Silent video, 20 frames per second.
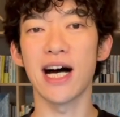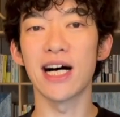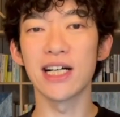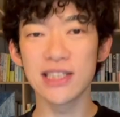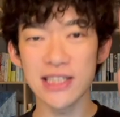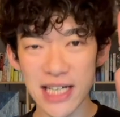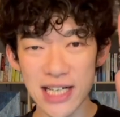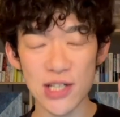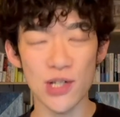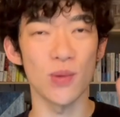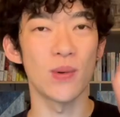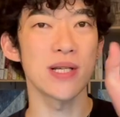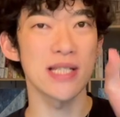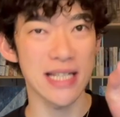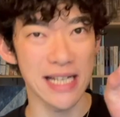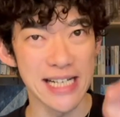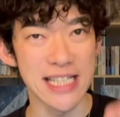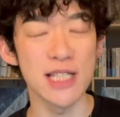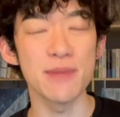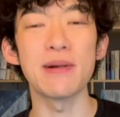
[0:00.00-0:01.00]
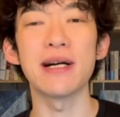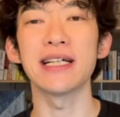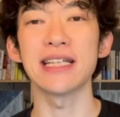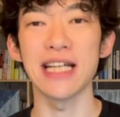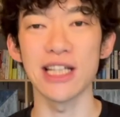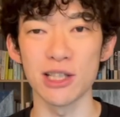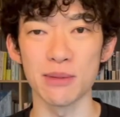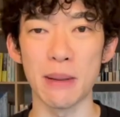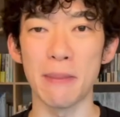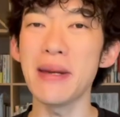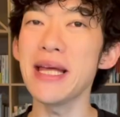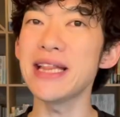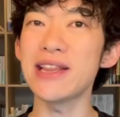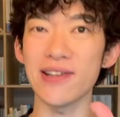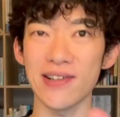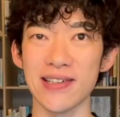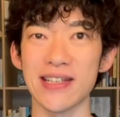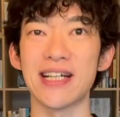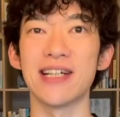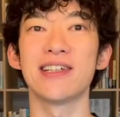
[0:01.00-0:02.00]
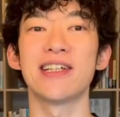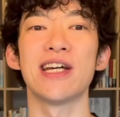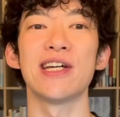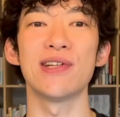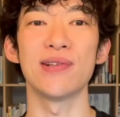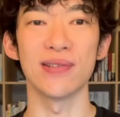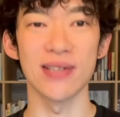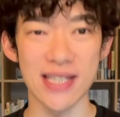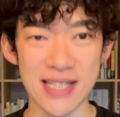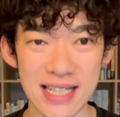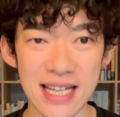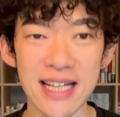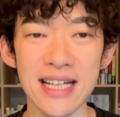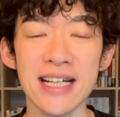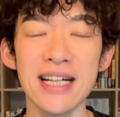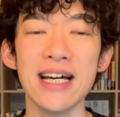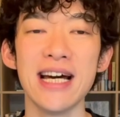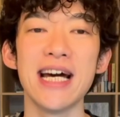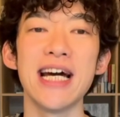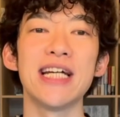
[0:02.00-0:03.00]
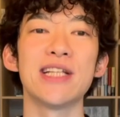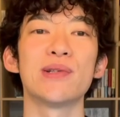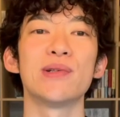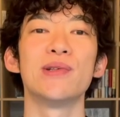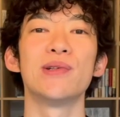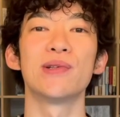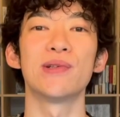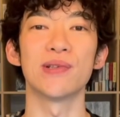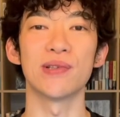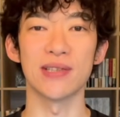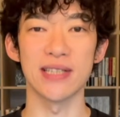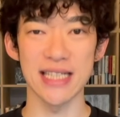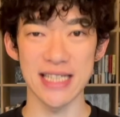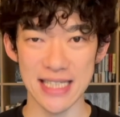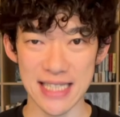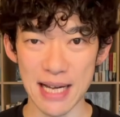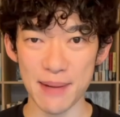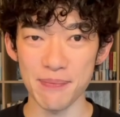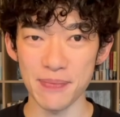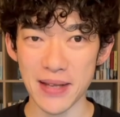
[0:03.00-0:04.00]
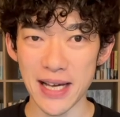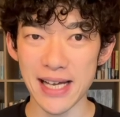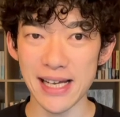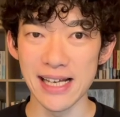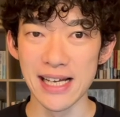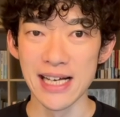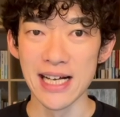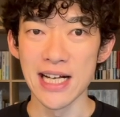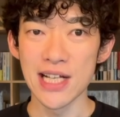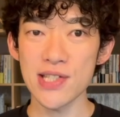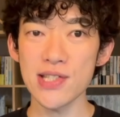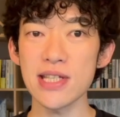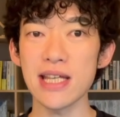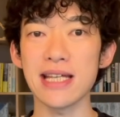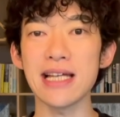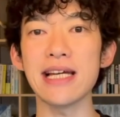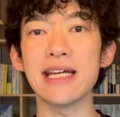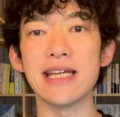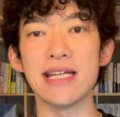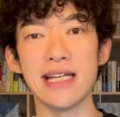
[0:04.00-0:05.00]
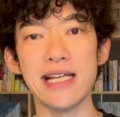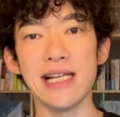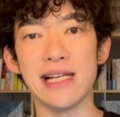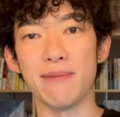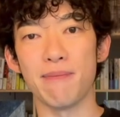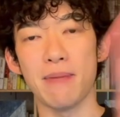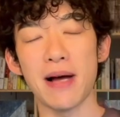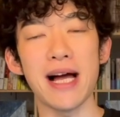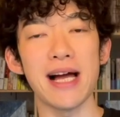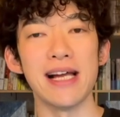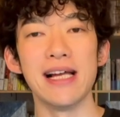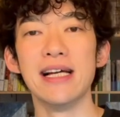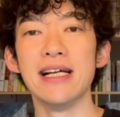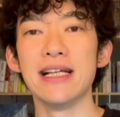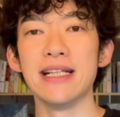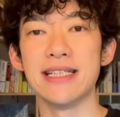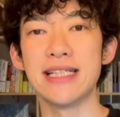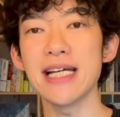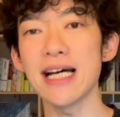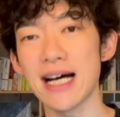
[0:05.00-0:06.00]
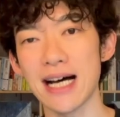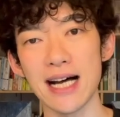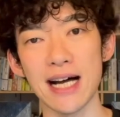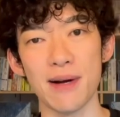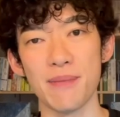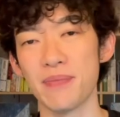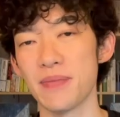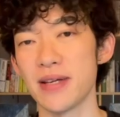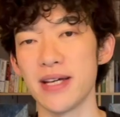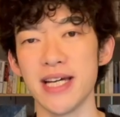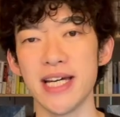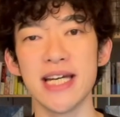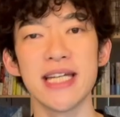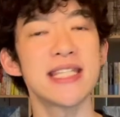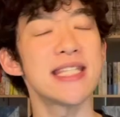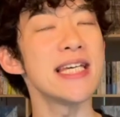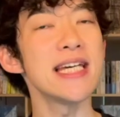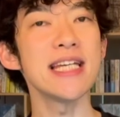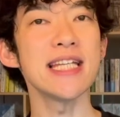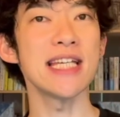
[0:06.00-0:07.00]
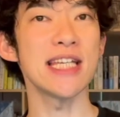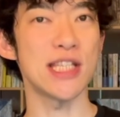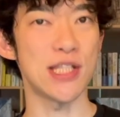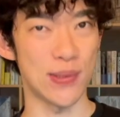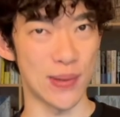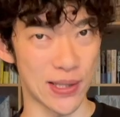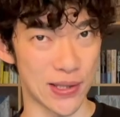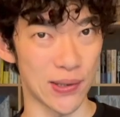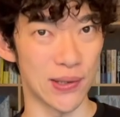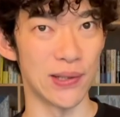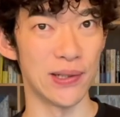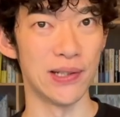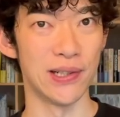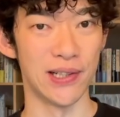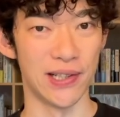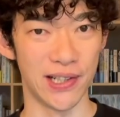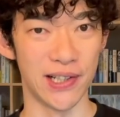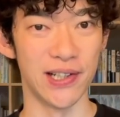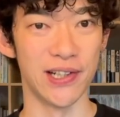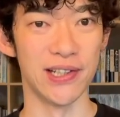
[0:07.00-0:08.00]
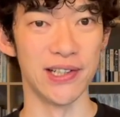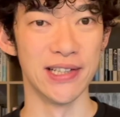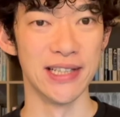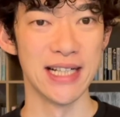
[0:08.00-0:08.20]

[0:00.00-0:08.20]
悪影響わずか1%程度、まあメンタルな悪影響ですね。えー、ということでした。はい。続いて第2位。はい。じゃあ、SNS はと。うん。